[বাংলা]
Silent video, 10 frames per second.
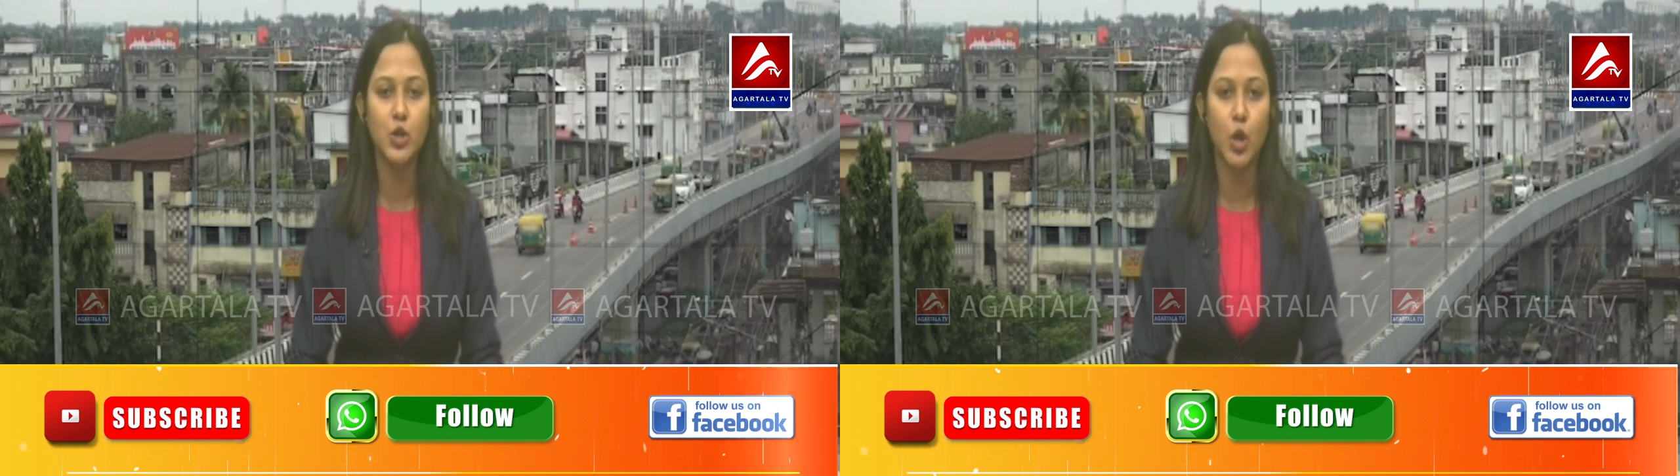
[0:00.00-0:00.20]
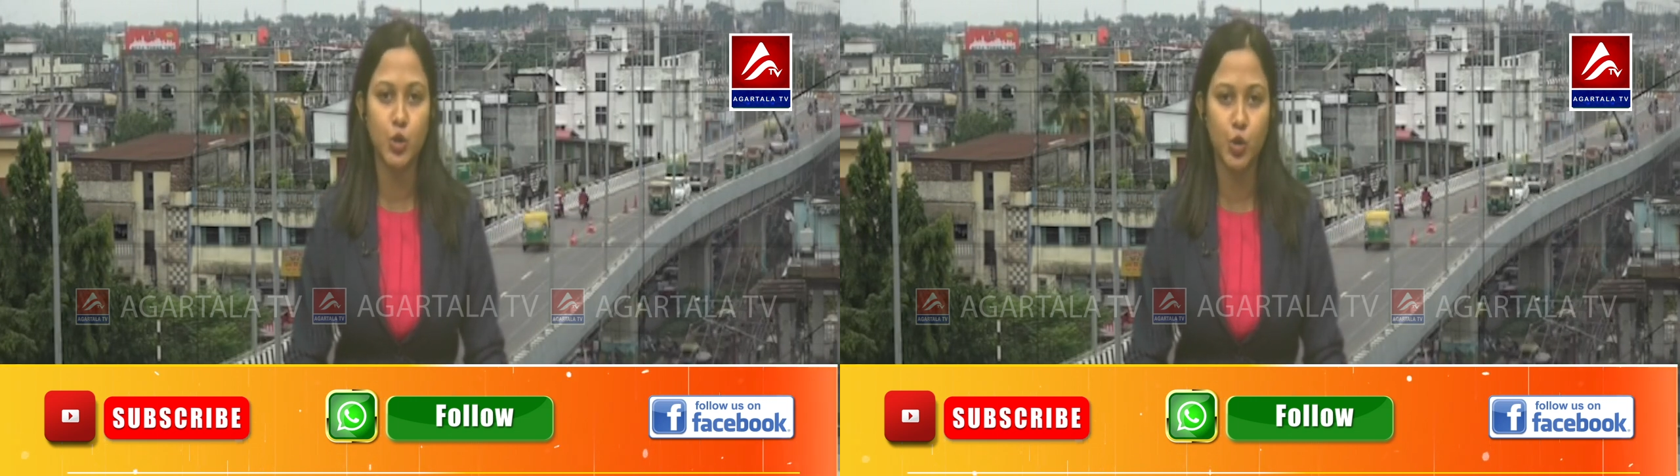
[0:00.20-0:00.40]

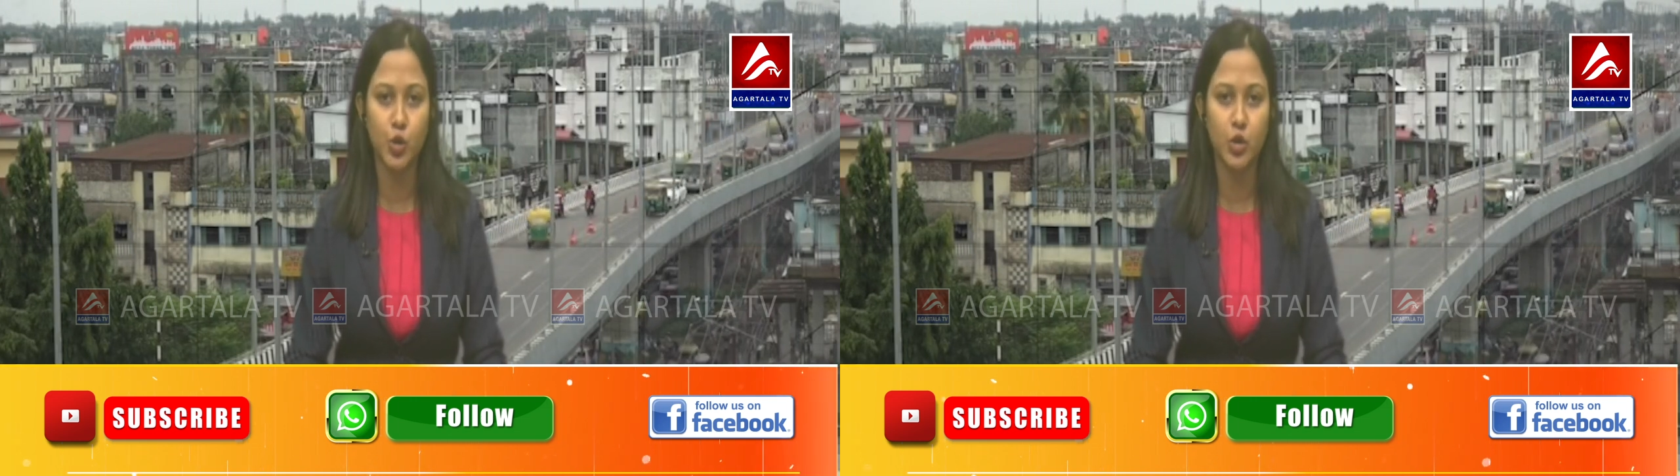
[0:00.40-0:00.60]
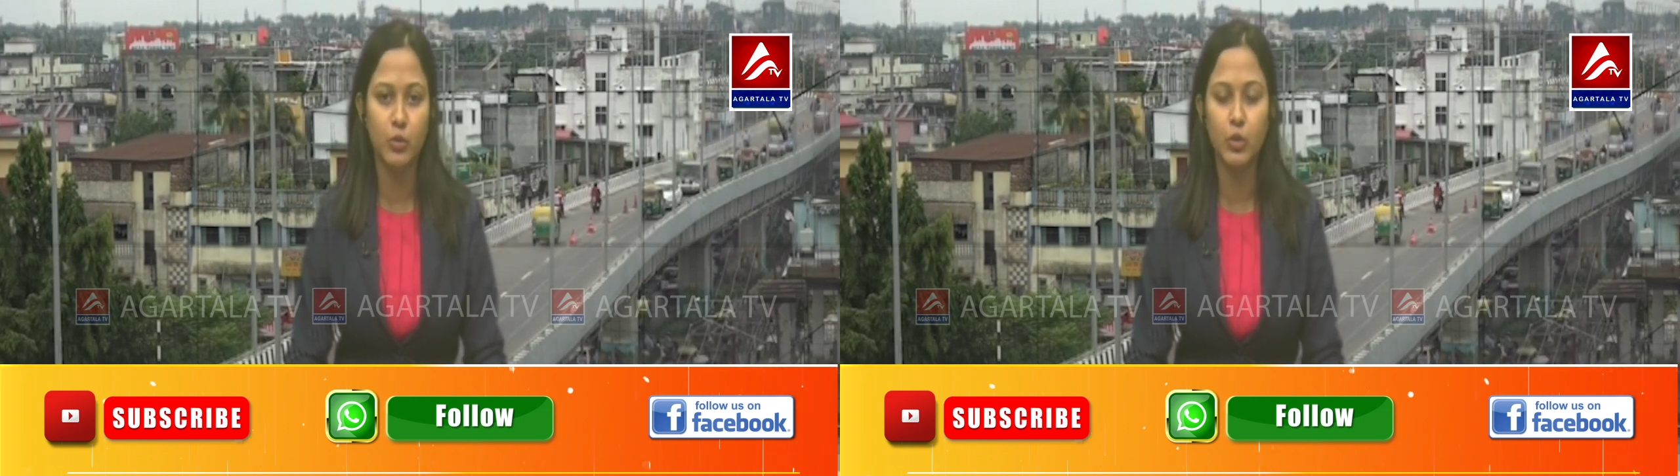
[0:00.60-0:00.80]

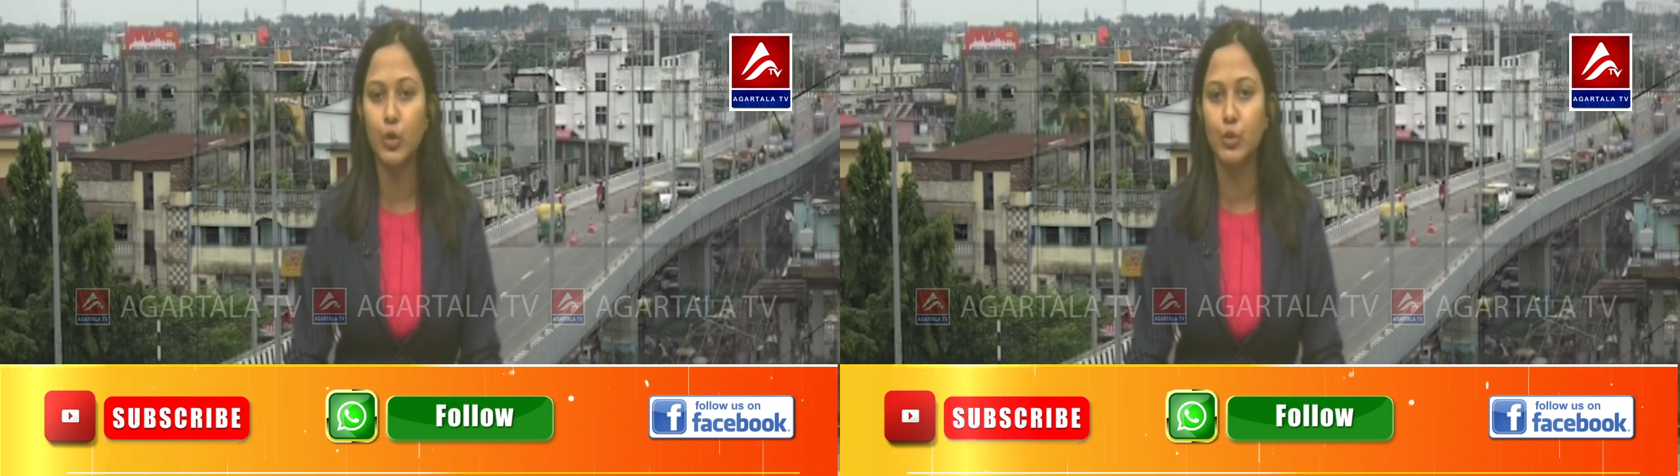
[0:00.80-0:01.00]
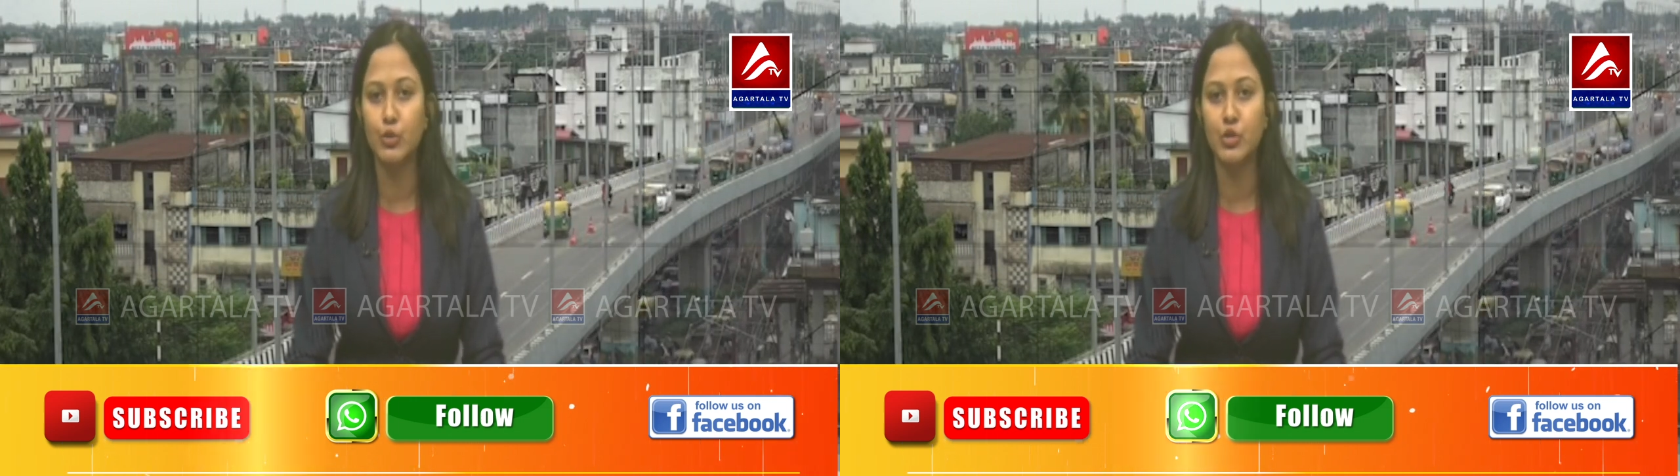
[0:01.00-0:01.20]
সচেতনতামূলক
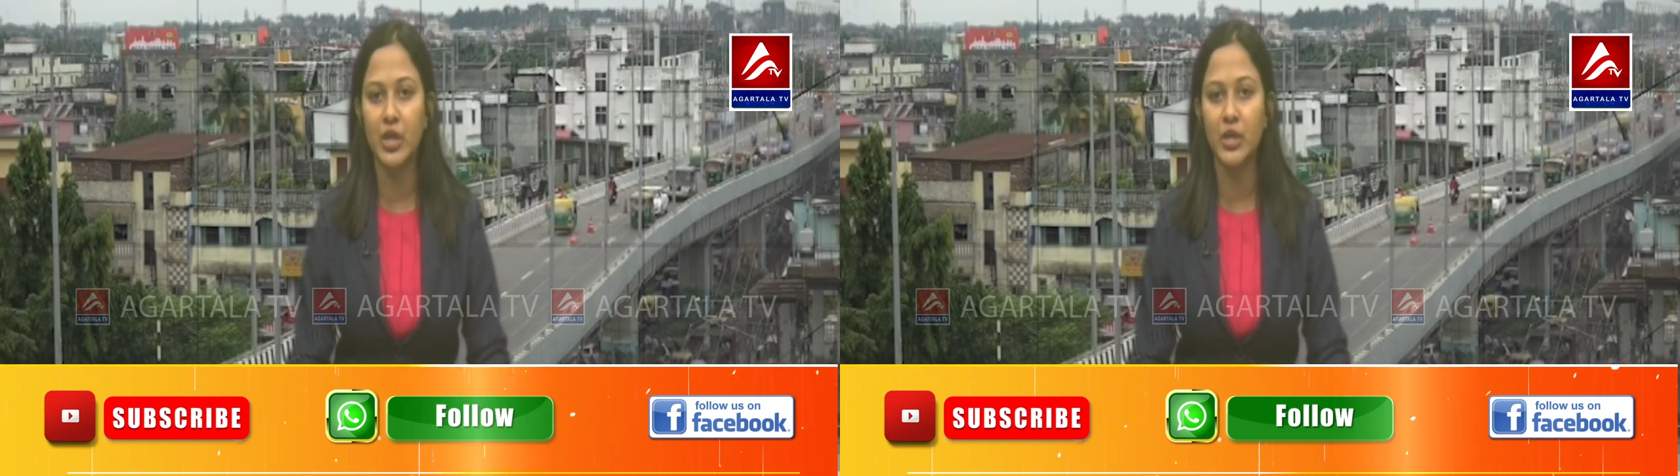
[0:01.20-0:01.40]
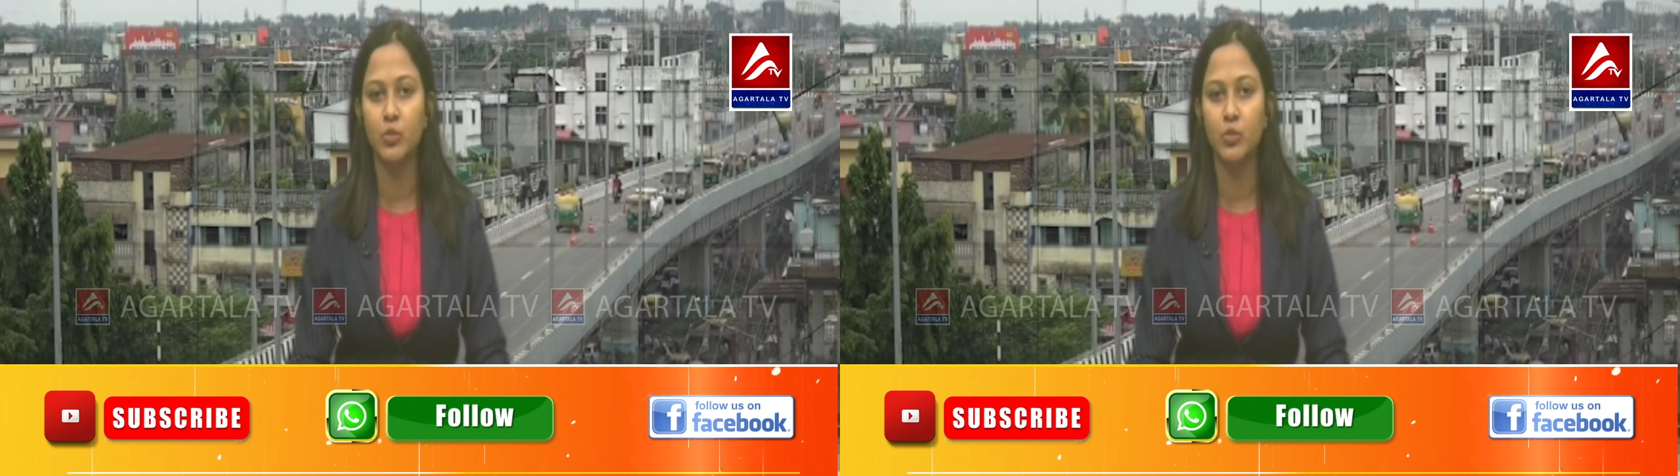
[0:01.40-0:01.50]
অনুষ্ঠানের